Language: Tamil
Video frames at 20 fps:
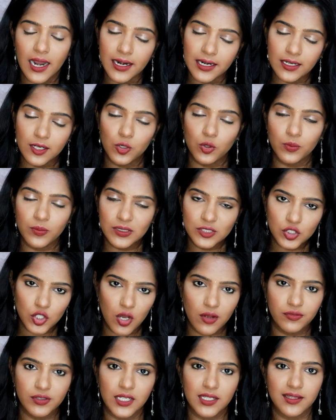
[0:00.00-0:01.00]
அழகாக ரொம்ப
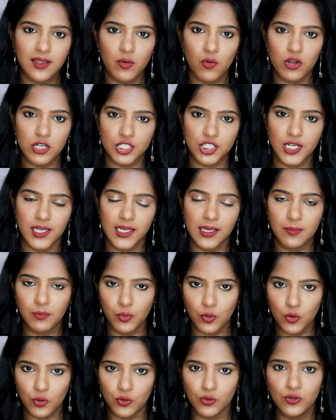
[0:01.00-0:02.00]
சாஃப்டாக தான் வாஷ் ஆகி
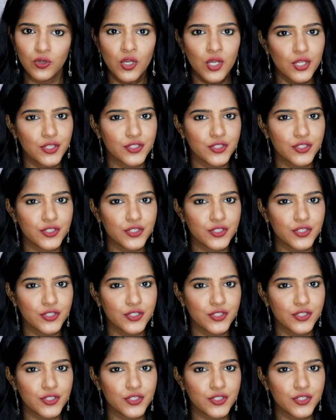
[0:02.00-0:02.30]
போகும்